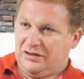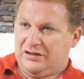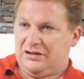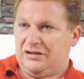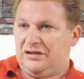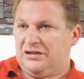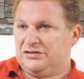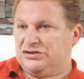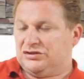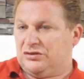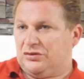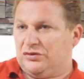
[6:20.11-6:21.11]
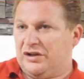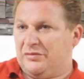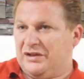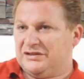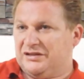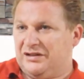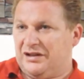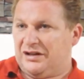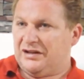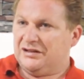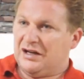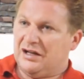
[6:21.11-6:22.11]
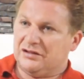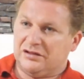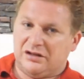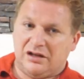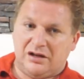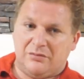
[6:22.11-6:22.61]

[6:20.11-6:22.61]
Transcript: eh, ci sono dei mesi di arretrati,